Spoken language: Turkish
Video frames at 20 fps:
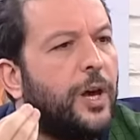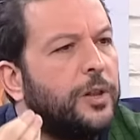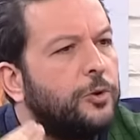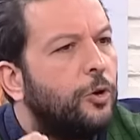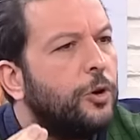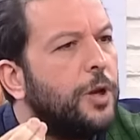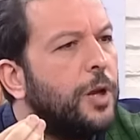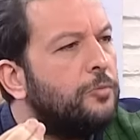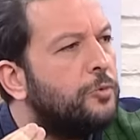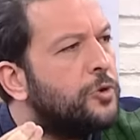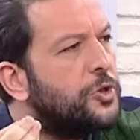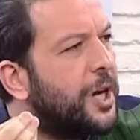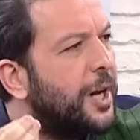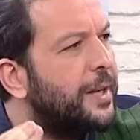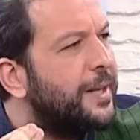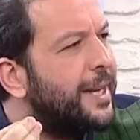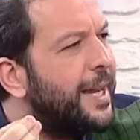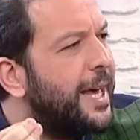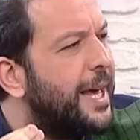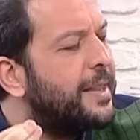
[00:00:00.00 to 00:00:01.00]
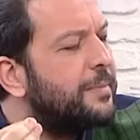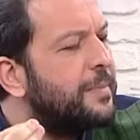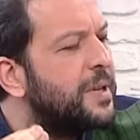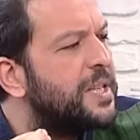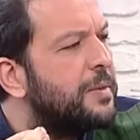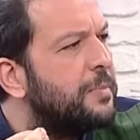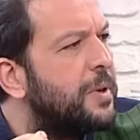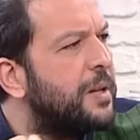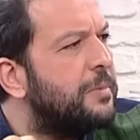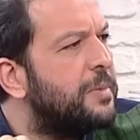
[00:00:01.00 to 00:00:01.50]
FETÖ'le mücadele
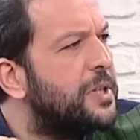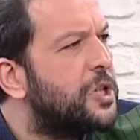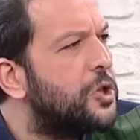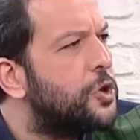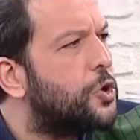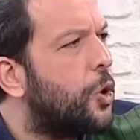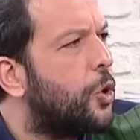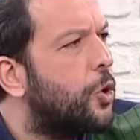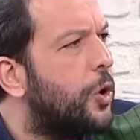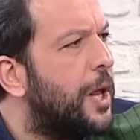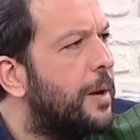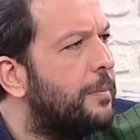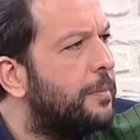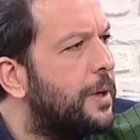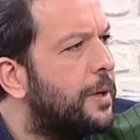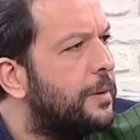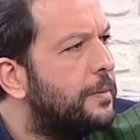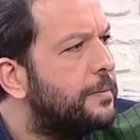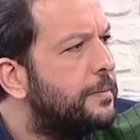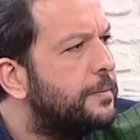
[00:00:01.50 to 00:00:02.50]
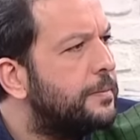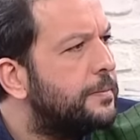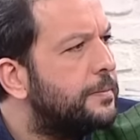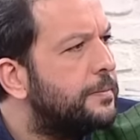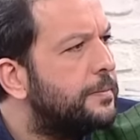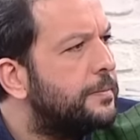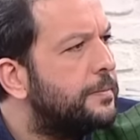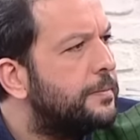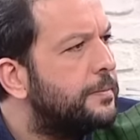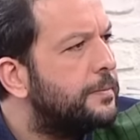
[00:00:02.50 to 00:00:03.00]
etmesi benim için çok önemli.
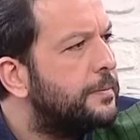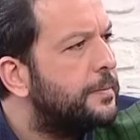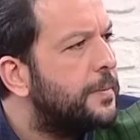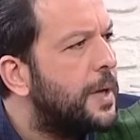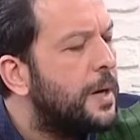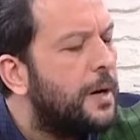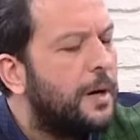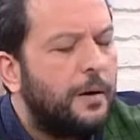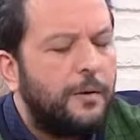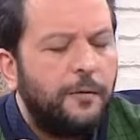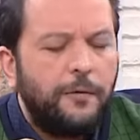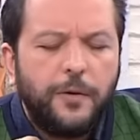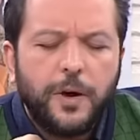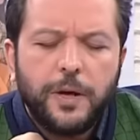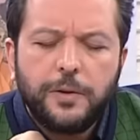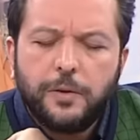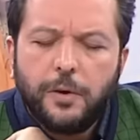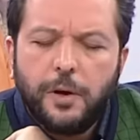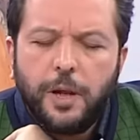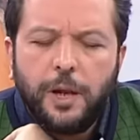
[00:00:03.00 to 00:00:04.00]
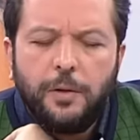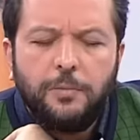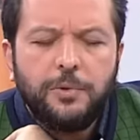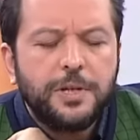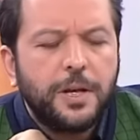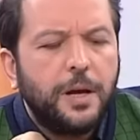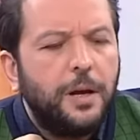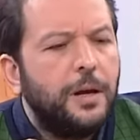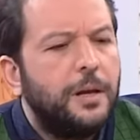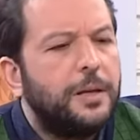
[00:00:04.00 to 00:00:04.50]
Şimdi tamam Kenan İpek FETÖ ismi
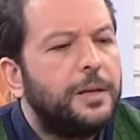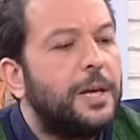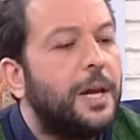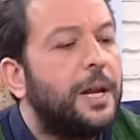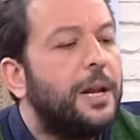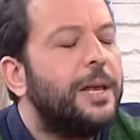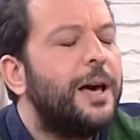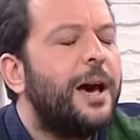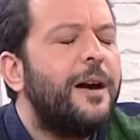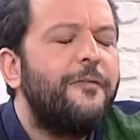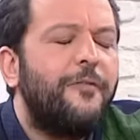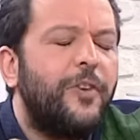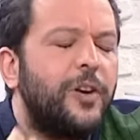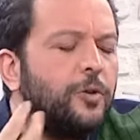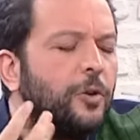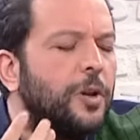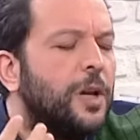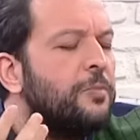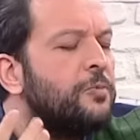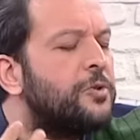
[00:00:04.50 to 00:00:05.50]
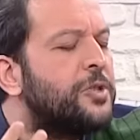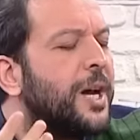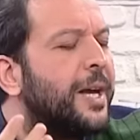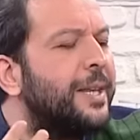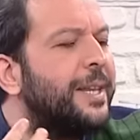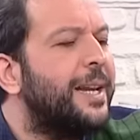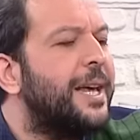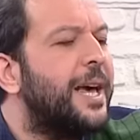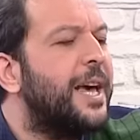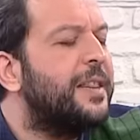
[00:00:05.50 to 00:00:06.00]
önemli bir isim. Kenan ya FETÖ'yle
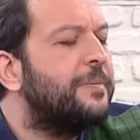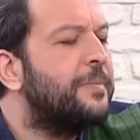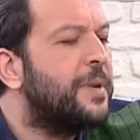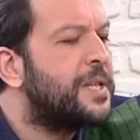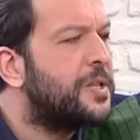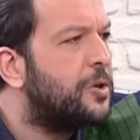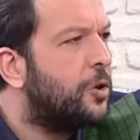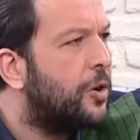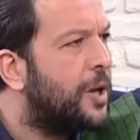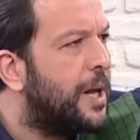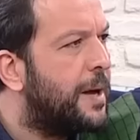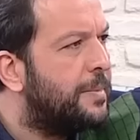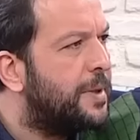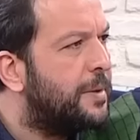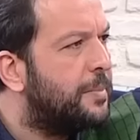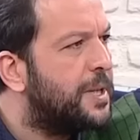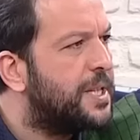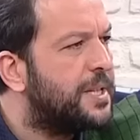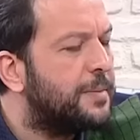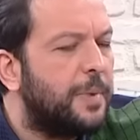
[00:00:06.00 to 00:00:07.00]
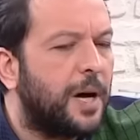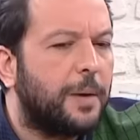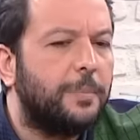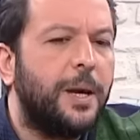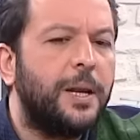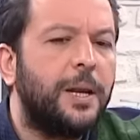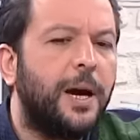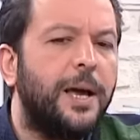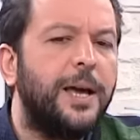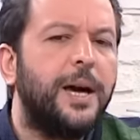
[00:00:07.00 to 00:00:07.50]
mücadele etmesi önemli bir isim. Bak
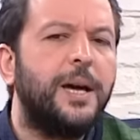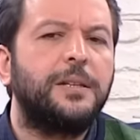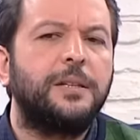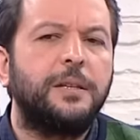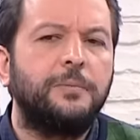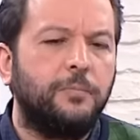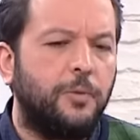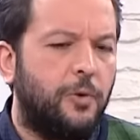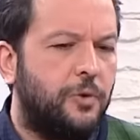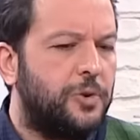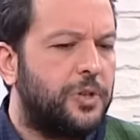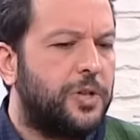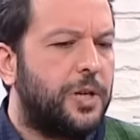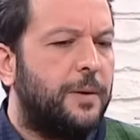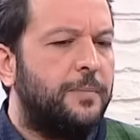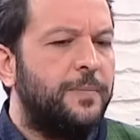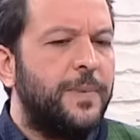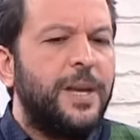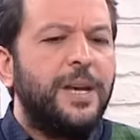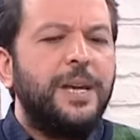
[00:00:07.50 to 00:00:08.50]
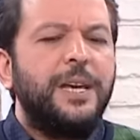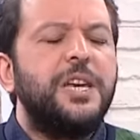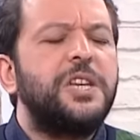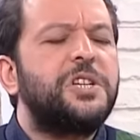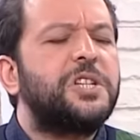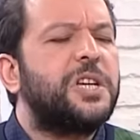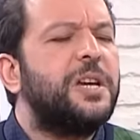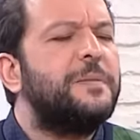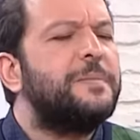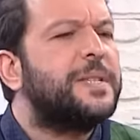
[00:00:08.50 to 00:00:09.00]
ben hayatım boyunca
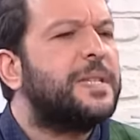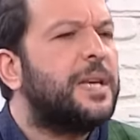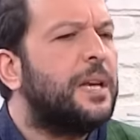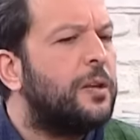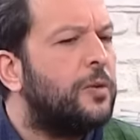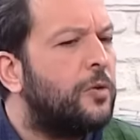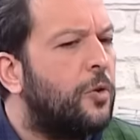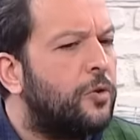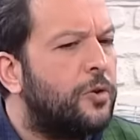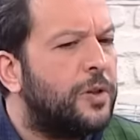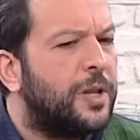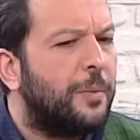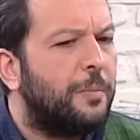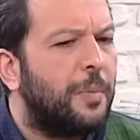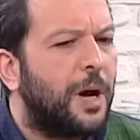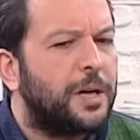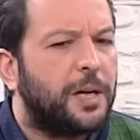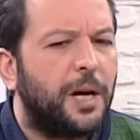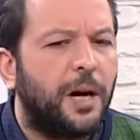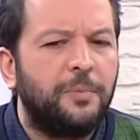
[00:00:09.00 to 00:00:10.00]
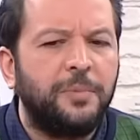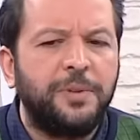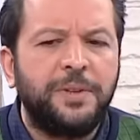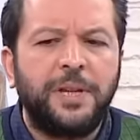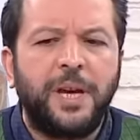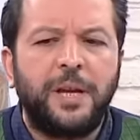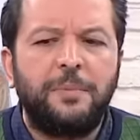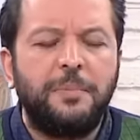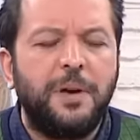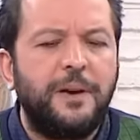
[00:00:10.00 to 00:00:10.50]
hiç kimsenin önünde
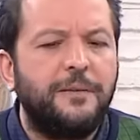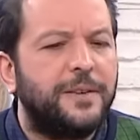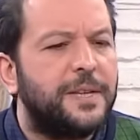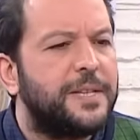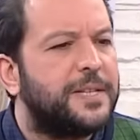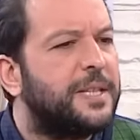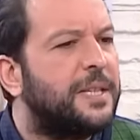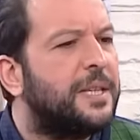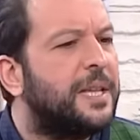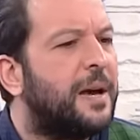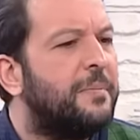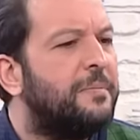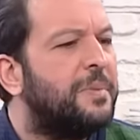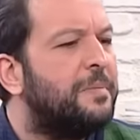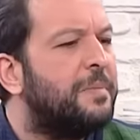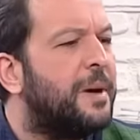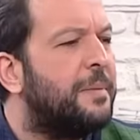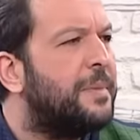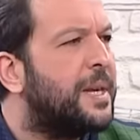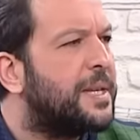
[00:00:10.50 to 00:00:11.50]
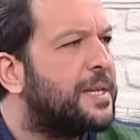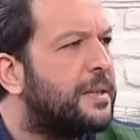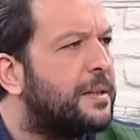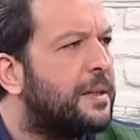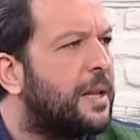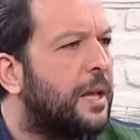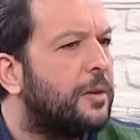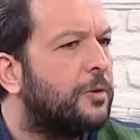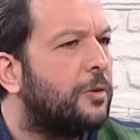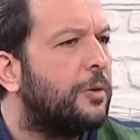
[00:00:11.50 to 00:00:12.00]
makamından, mevkisinden, bilmem
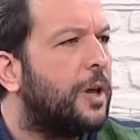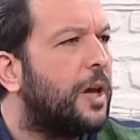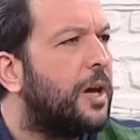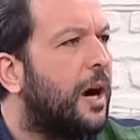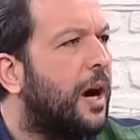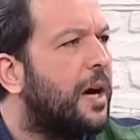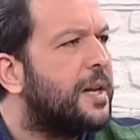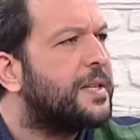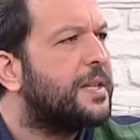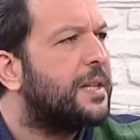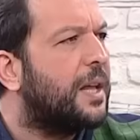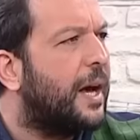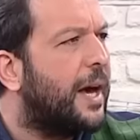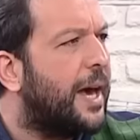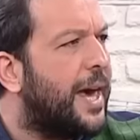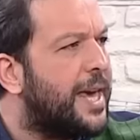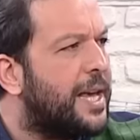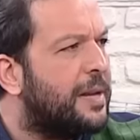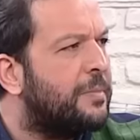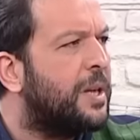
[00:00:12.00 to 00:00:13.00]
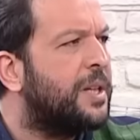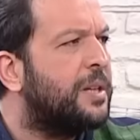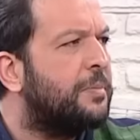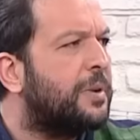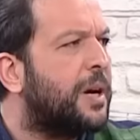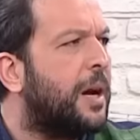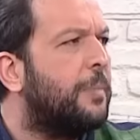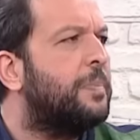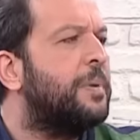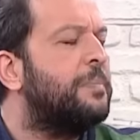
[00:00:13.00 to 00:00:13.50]
nesinden dolayı asla eğilmedim.
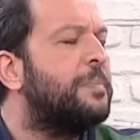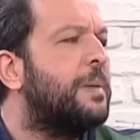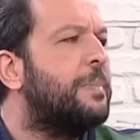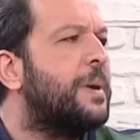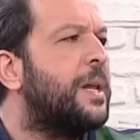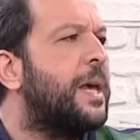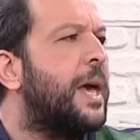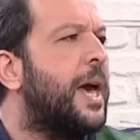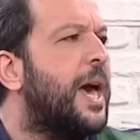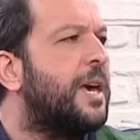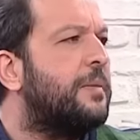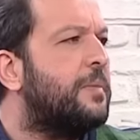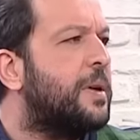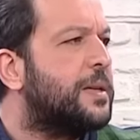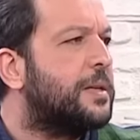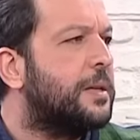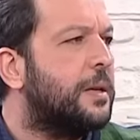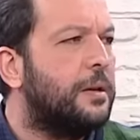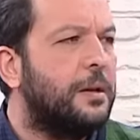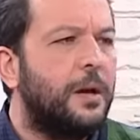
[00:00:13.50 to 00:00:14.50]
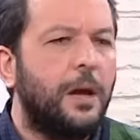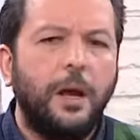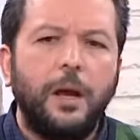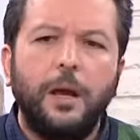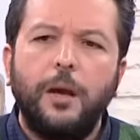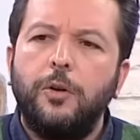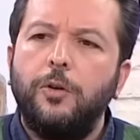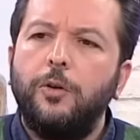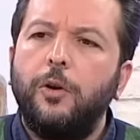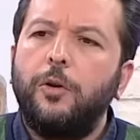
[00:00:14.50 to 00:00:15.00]
Evet. Rabbim de beni eğmesin. Evet.
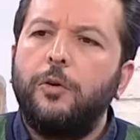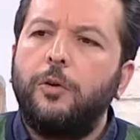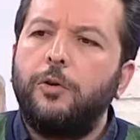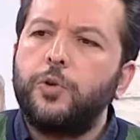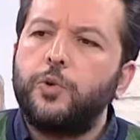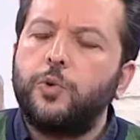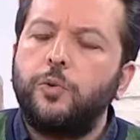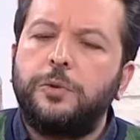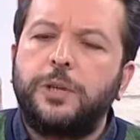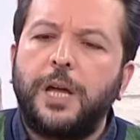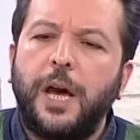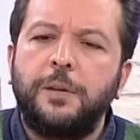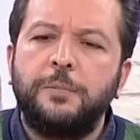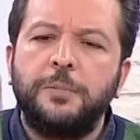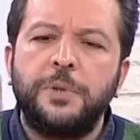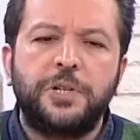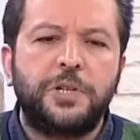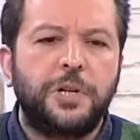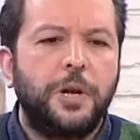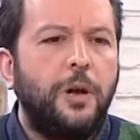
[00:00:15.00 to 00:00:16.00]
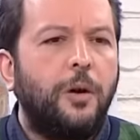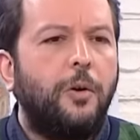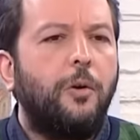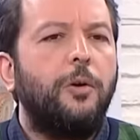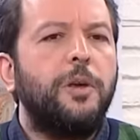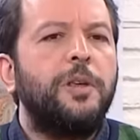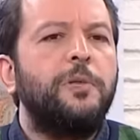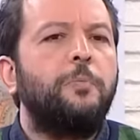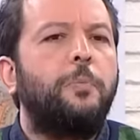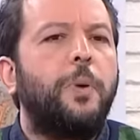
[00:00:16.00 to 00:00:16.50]
Yok o sultanmış,
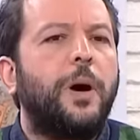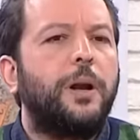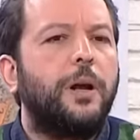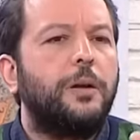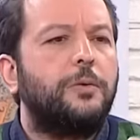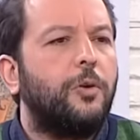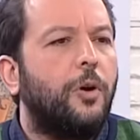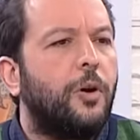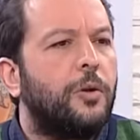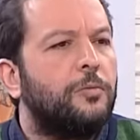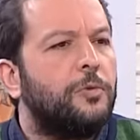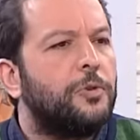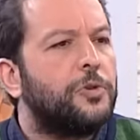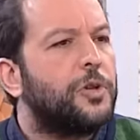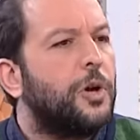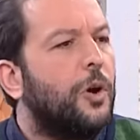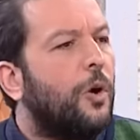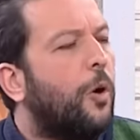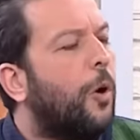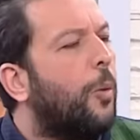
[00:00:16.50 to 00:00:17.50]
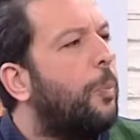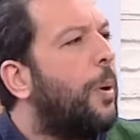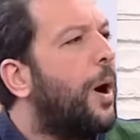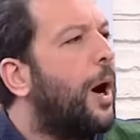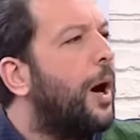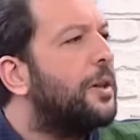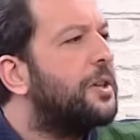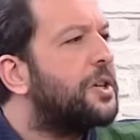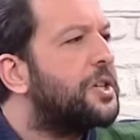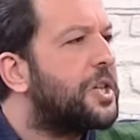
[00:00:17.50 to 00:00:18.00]
o imparatormuş, o
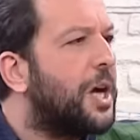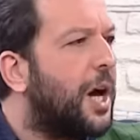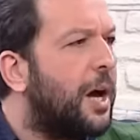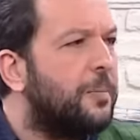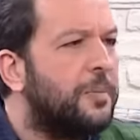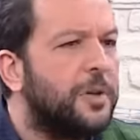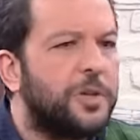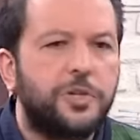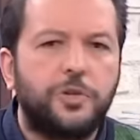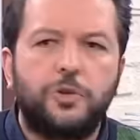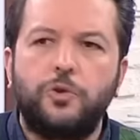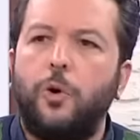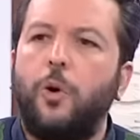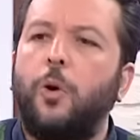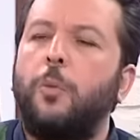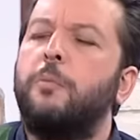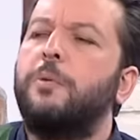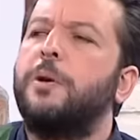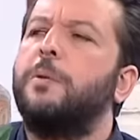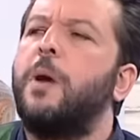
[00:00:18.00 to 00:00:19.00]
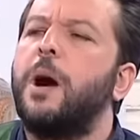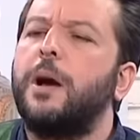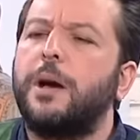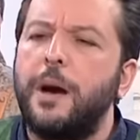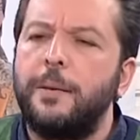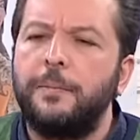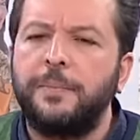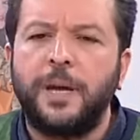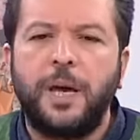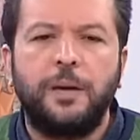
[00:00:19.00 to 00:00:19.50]
padişahmış, o bir
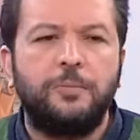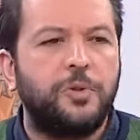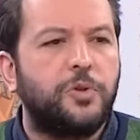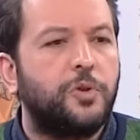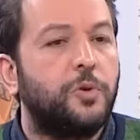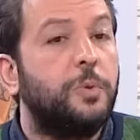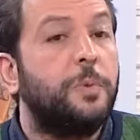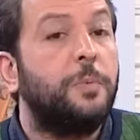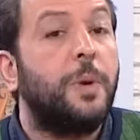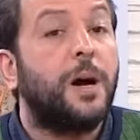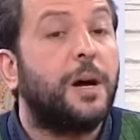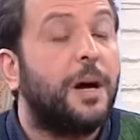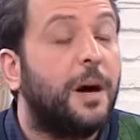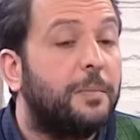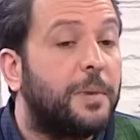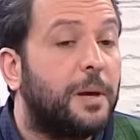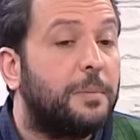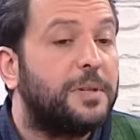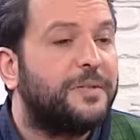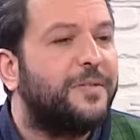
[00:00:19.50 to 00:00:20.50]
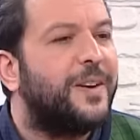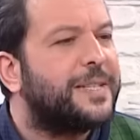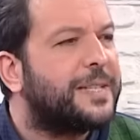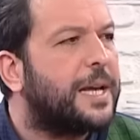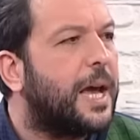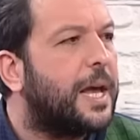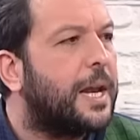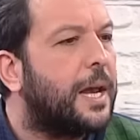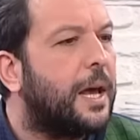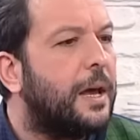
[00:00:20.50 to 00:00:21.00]
makamdaymış, şu bir makamdaymış
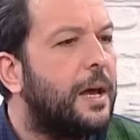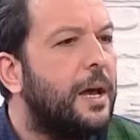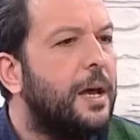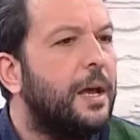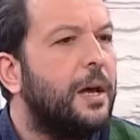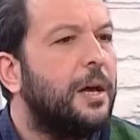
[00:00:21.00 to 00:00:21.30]
vesaire.